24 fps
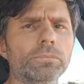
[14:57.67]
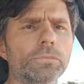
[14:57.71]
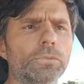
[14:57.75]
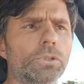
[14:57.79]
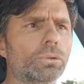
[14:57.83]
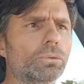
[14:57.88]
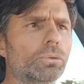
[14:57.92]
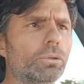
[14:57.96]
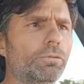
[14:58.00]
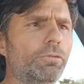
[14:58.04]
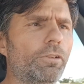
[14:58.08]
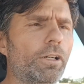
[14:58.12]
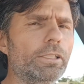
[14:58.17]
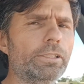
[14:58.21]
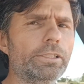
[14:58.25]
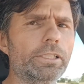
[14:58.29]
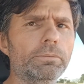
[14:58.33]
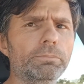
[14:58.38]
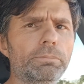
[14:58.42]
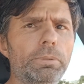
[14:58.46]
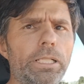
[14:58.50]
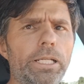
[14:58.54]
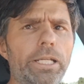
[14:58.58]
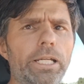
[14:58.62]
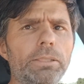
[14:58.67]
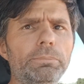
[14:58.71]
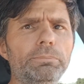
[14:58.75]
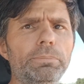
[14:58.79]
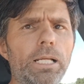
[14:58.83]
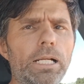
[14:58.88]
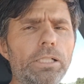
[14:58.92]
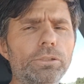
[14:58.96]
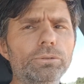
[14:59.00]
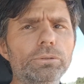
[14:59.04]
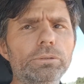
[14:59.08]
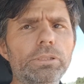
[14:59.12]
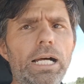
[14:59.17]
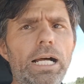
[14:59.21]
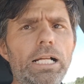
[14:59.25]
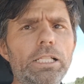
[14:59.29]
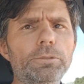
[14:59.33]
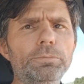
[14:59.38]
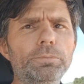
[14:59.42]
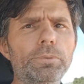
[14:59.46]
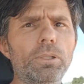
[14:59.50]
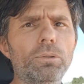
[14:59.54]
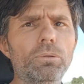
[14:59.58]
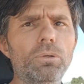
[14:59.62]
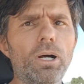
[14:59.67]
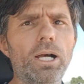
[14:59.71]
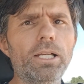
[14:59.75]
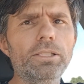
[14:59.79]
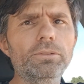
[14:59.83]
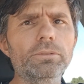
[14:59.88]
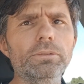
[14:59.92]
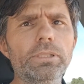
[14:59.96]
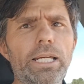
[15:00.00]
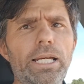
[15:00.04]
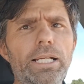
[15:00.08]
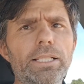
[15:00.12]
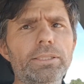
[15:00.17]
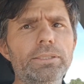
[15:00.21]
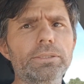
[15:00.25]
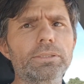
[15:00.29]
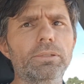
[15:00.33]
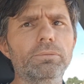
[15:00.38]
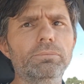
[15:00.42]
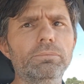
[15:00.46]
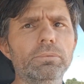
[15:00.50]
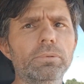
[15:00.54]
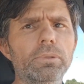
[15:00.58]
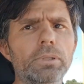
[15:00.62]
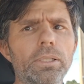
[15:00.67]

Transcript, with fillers: Que eu tô fazendo pra ele, pra ajudar os que eu gosto deles, são